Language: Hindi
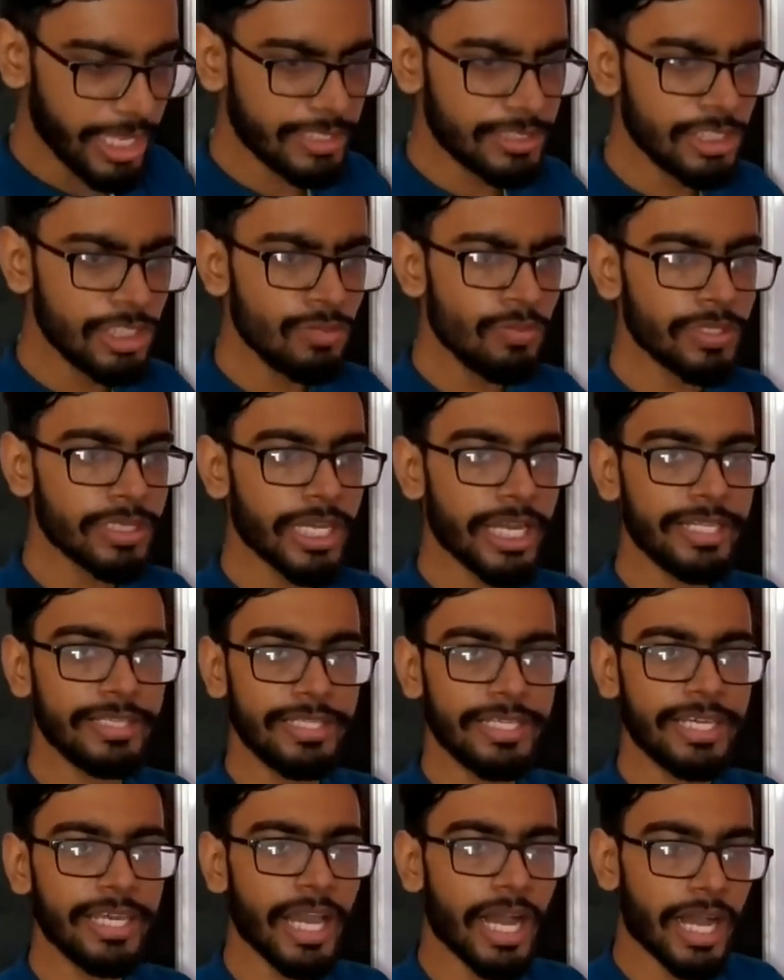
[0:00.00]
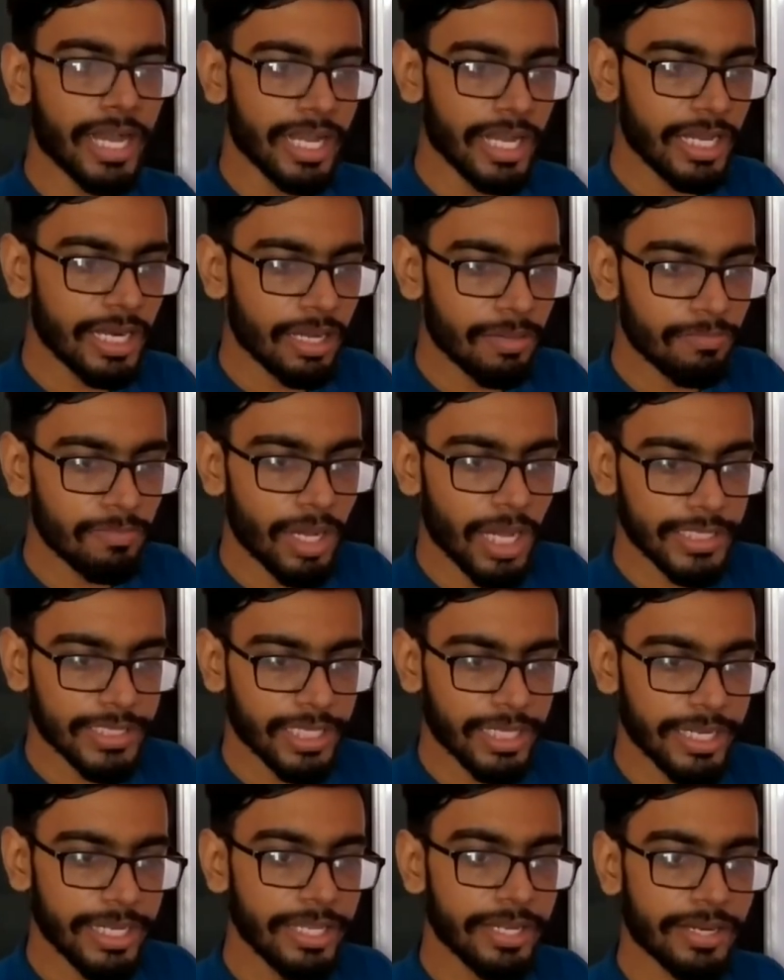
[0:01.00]
एक चीज बताई थी कि अगर हम
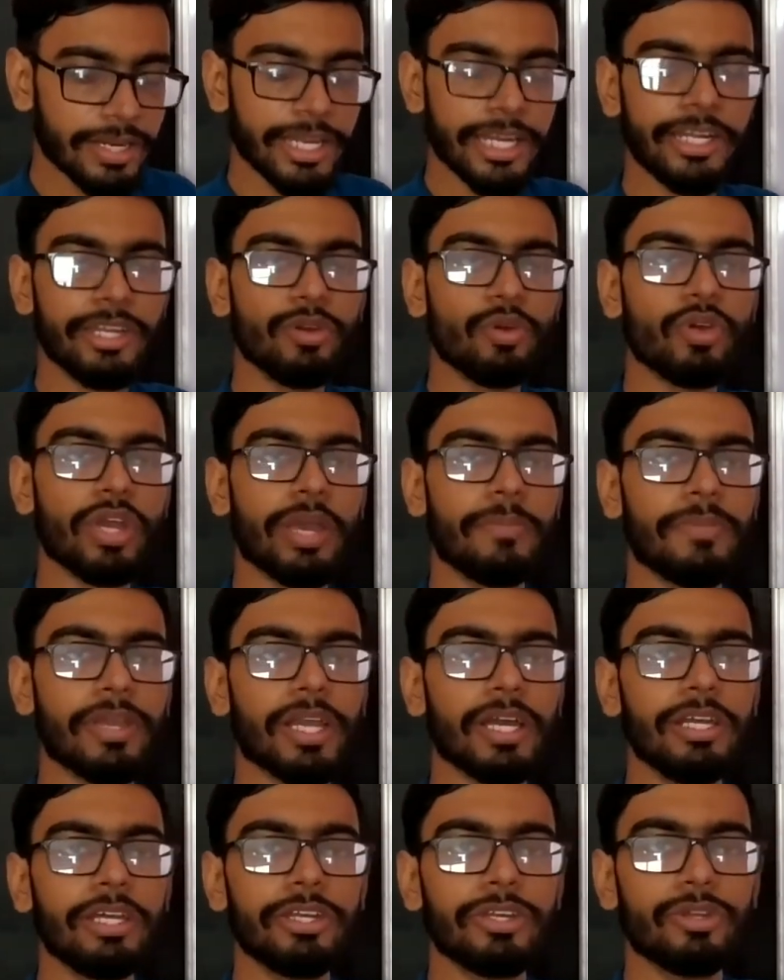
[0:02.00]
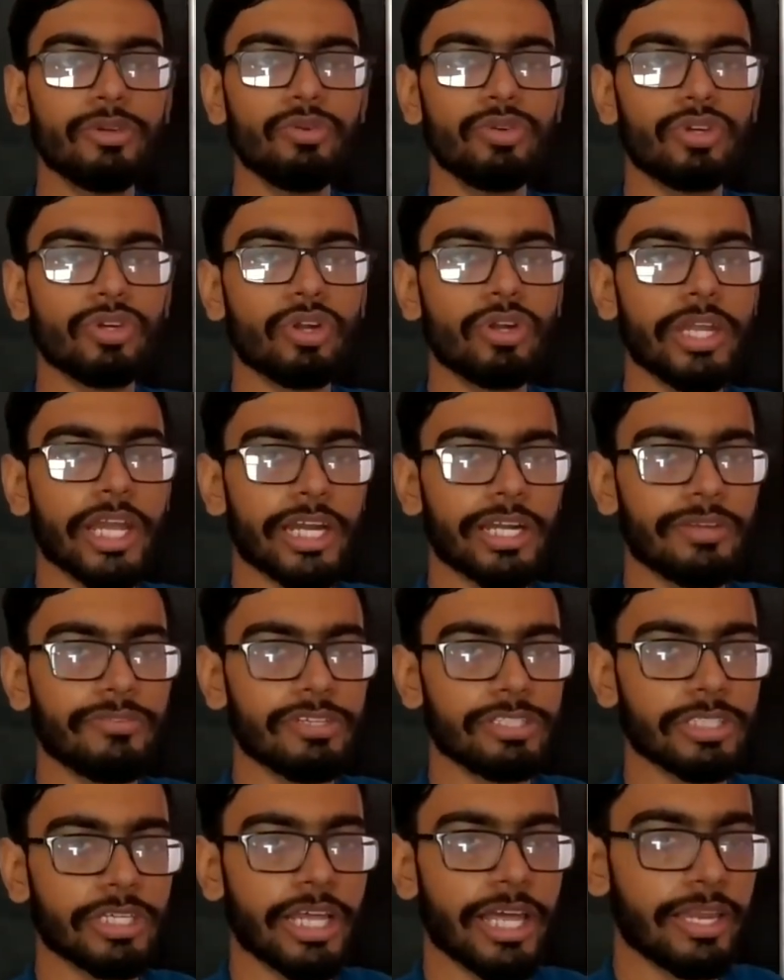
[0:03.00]
बात करें रेडियो केमिकल न्यूट्रॉन
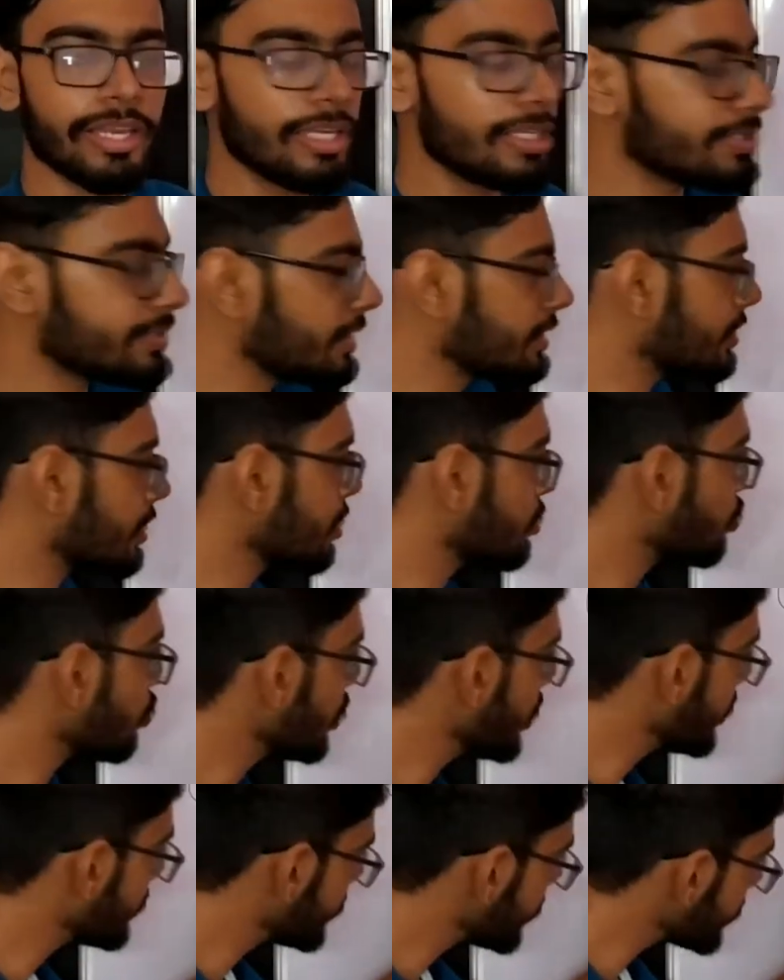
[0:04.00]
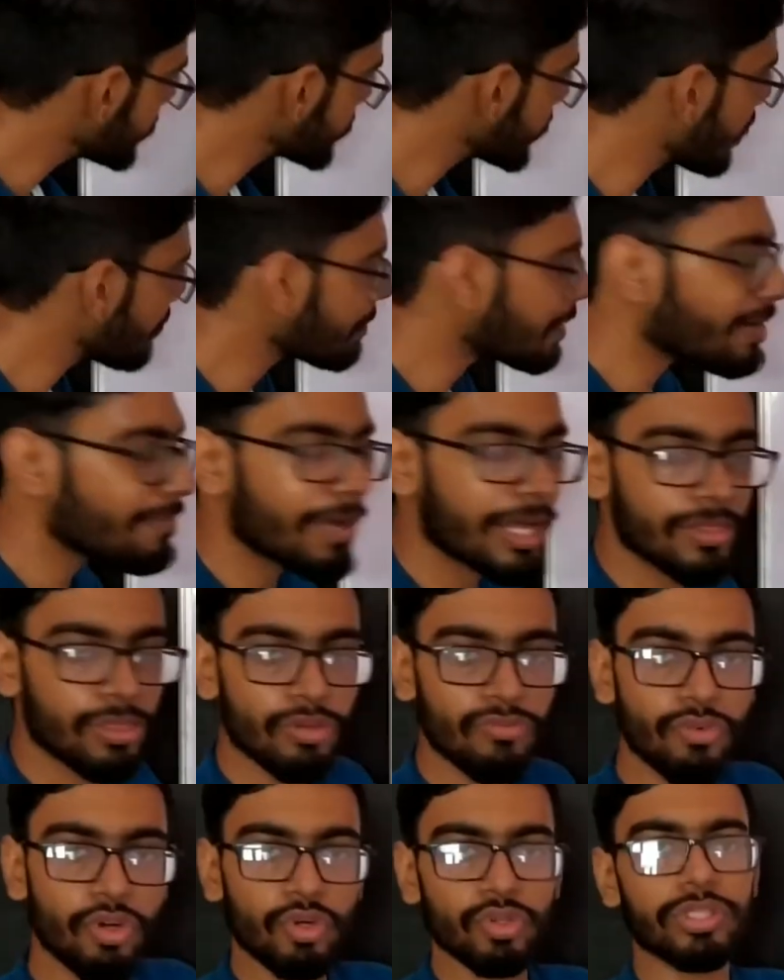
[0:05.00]
एक्टिवेशन एनालिसिस की तो इसी स्टेप के बाद
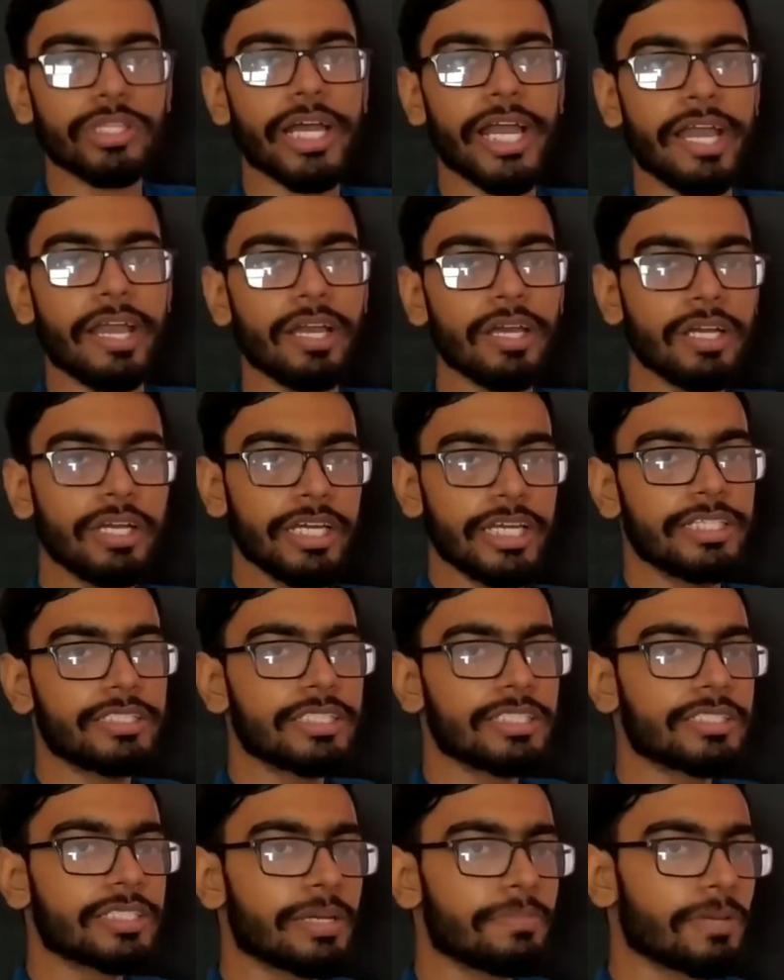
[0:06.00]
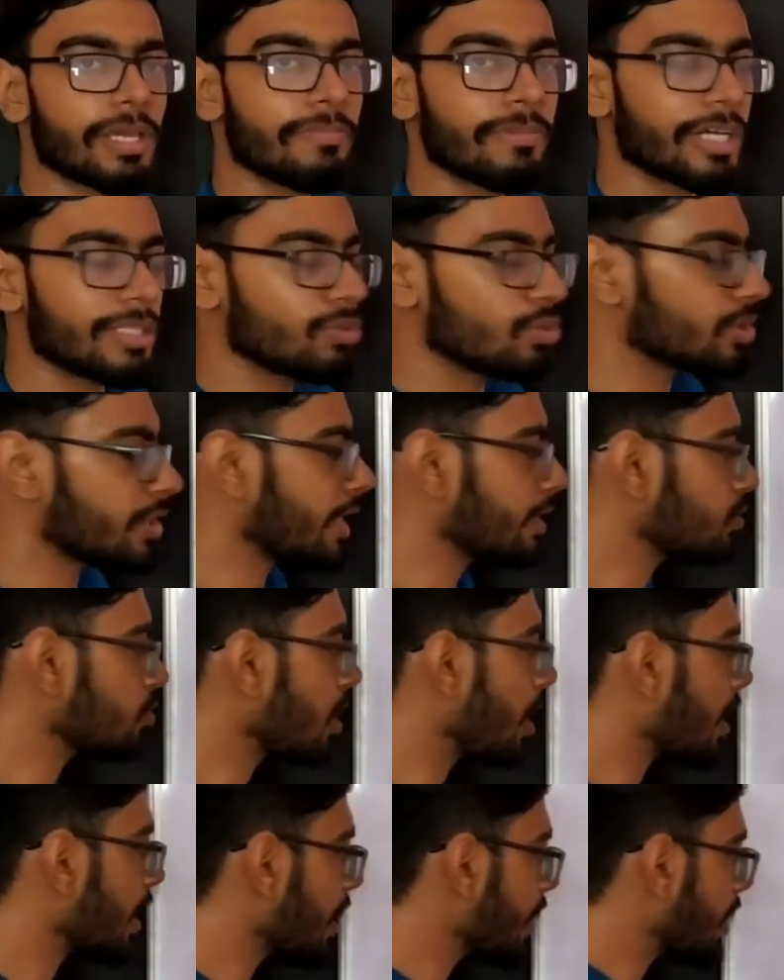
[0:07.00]
तो वो होता है इसी स्टेप के बाद होता है तो
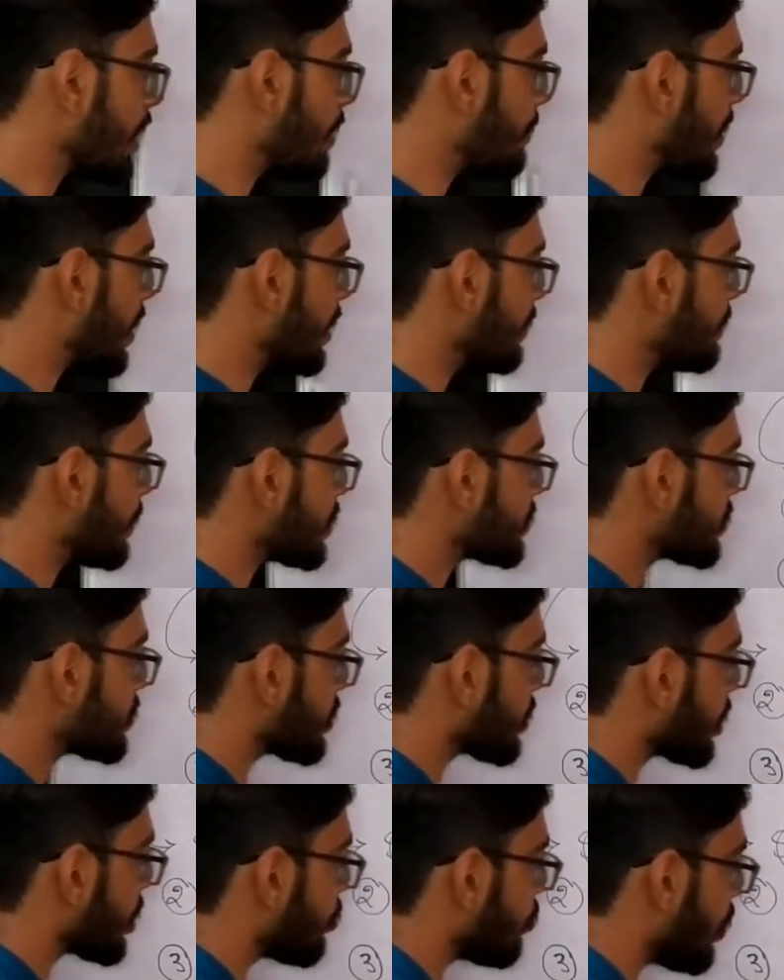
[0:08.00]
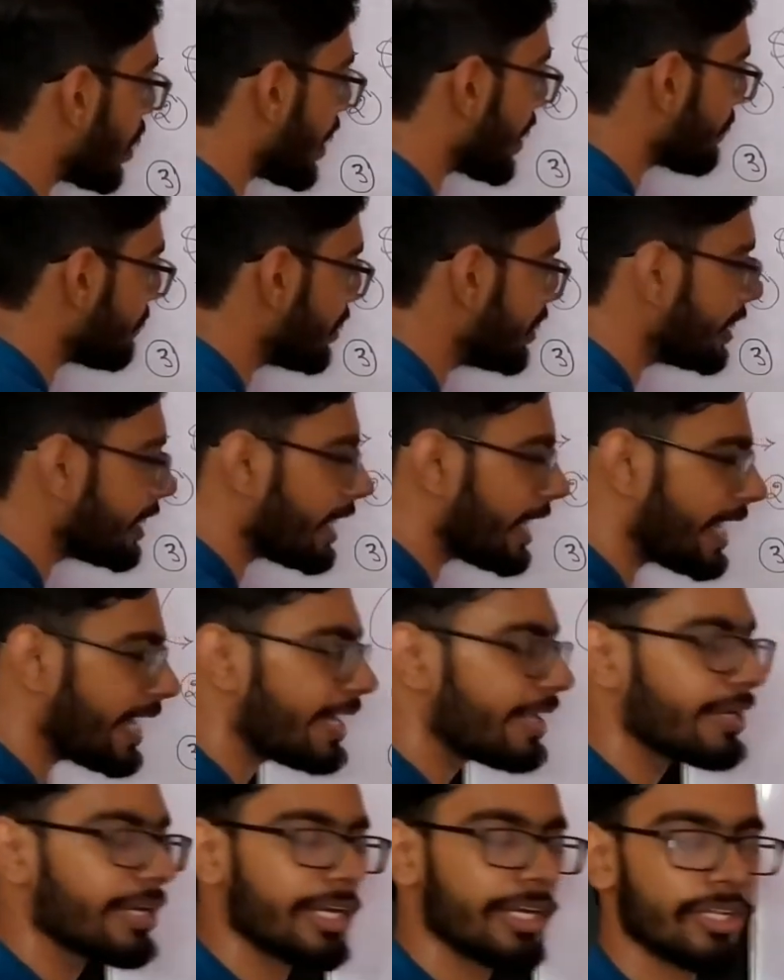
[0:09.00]
अगर हमारे पास रिक्वायरमेंट
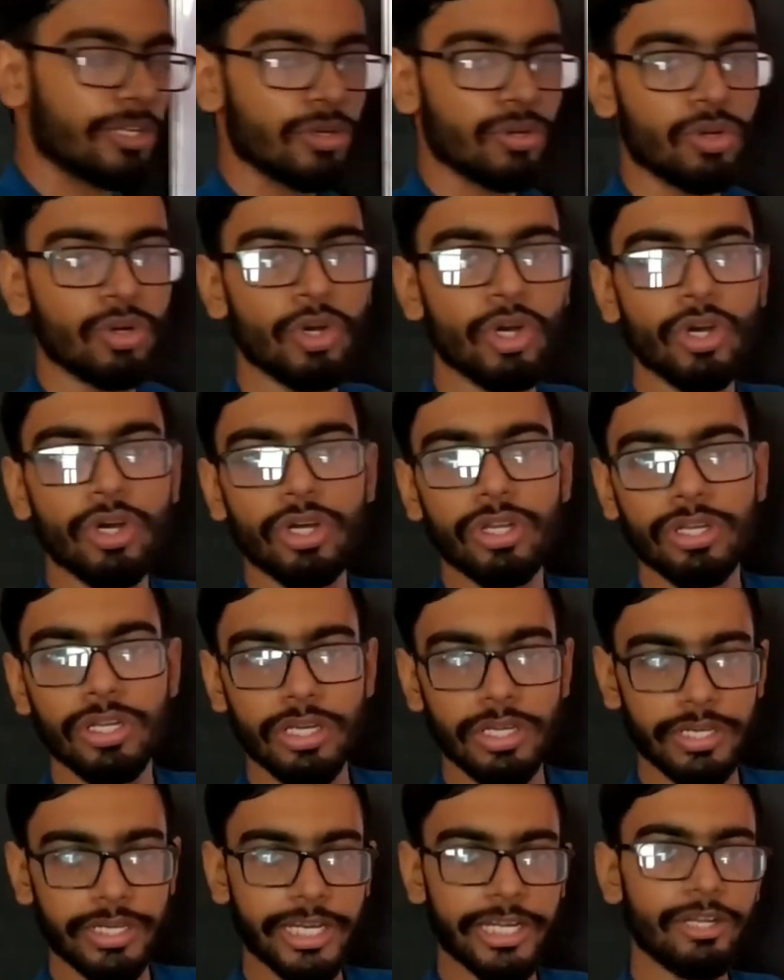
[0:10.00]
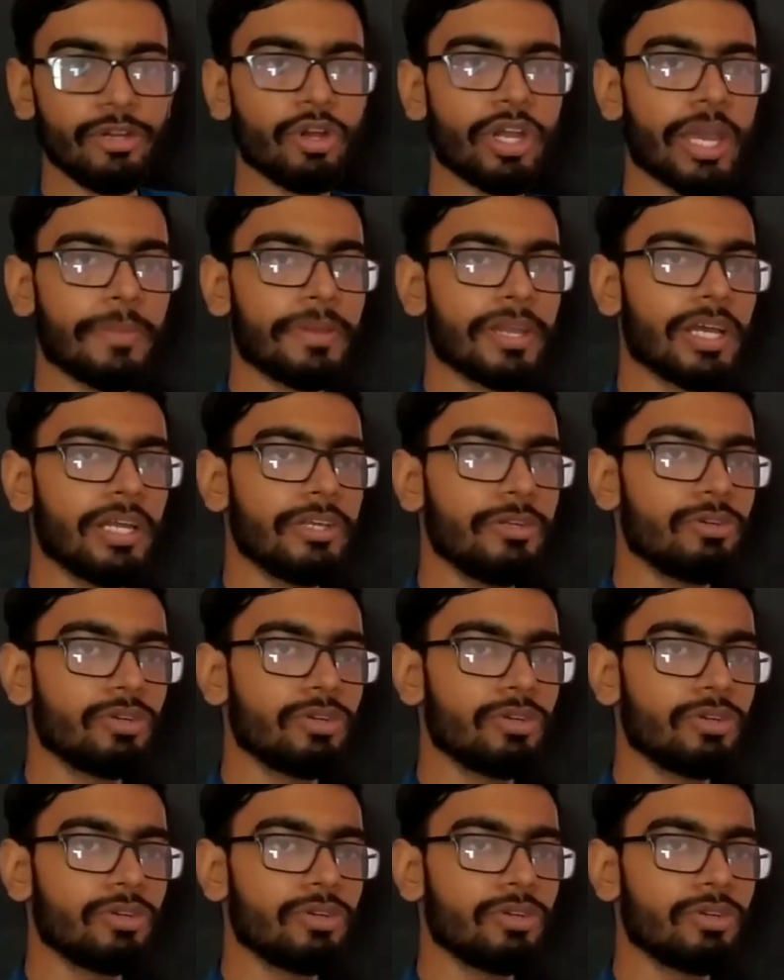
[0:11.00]
है रेडियो रेडियो केमिकल